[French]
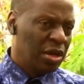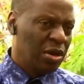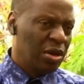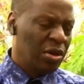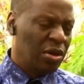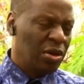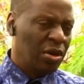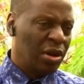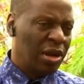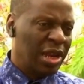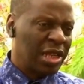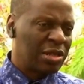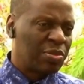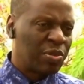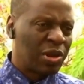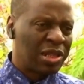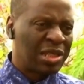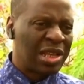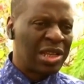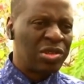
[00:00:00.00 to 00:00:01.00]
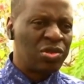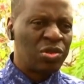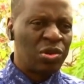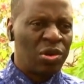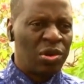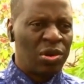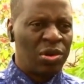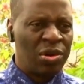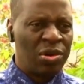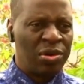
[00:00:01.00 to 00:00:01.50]
euh,
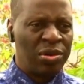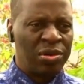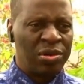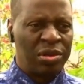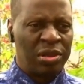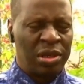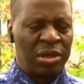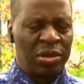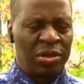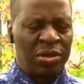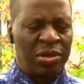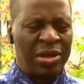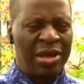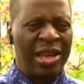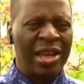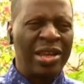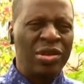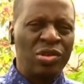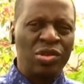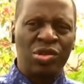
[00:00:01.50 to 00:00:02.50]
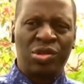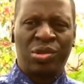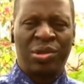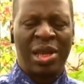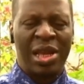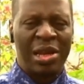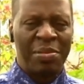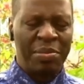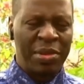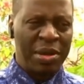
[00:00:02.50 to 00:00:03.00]
l'exploitation euh,
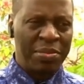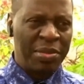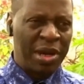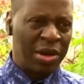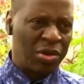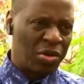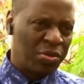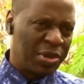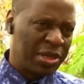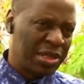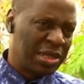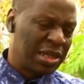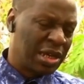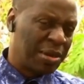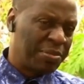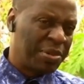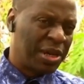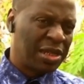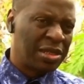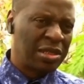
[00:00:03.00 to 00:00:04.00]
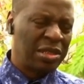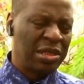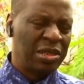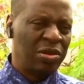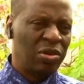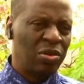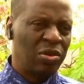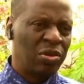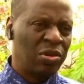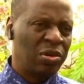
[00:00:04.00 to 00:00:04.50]
industrielle même a commencé à partir
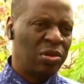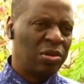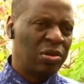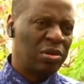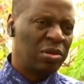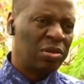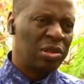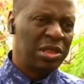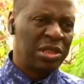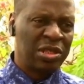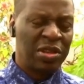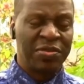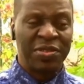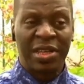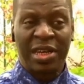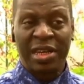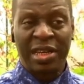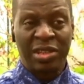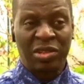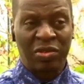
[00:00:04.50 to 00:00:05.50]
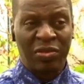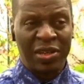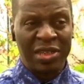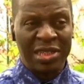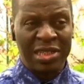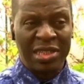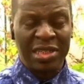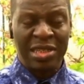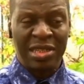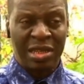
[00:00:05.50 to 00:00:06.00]
de
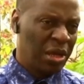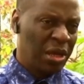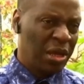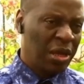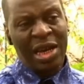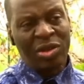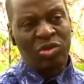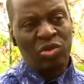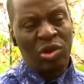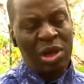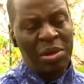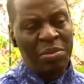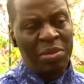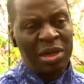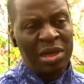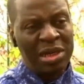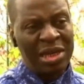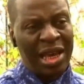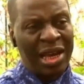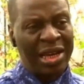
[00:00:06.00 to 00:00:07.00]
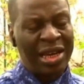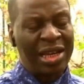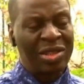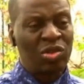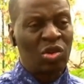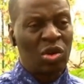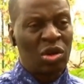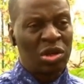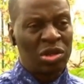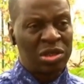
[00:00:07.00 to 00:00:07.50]
1990. actuellement, il y a
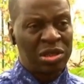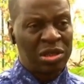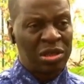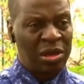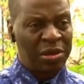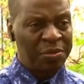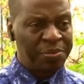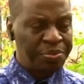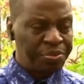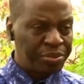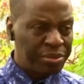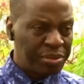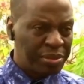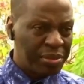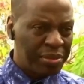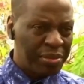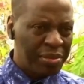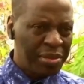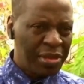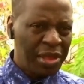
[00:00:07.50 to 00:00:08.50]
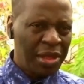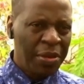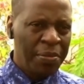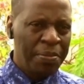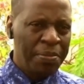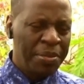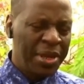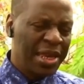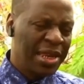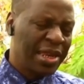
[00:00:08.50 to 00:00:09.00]
14
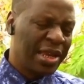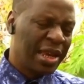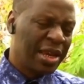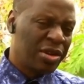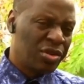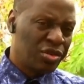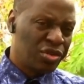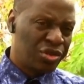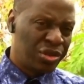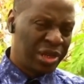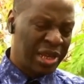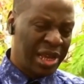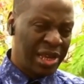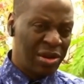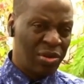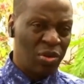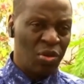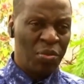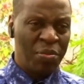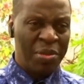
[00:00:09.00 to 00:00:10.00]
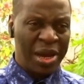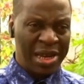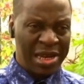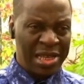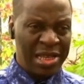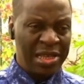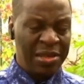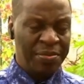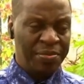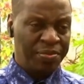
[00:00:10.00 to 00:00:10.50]
mines industrielles au
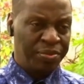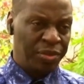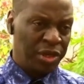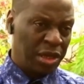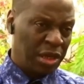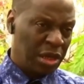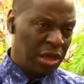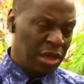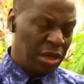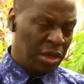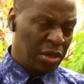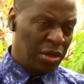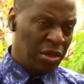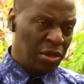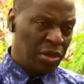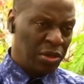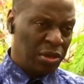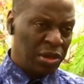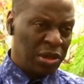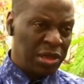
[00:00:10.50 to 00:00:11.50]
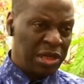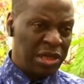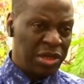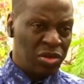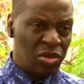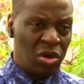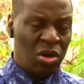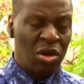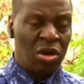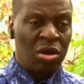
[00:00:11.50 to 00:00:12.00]
Mali euh, qui
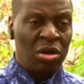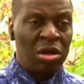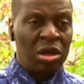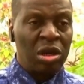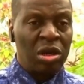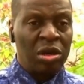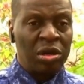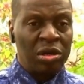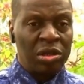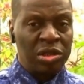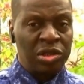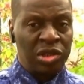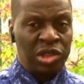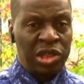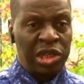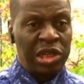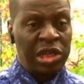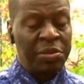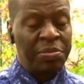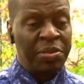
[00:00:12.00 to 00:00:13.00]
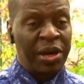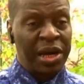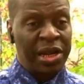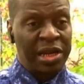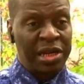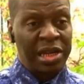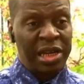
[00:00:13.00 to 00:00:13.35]
sont gérées par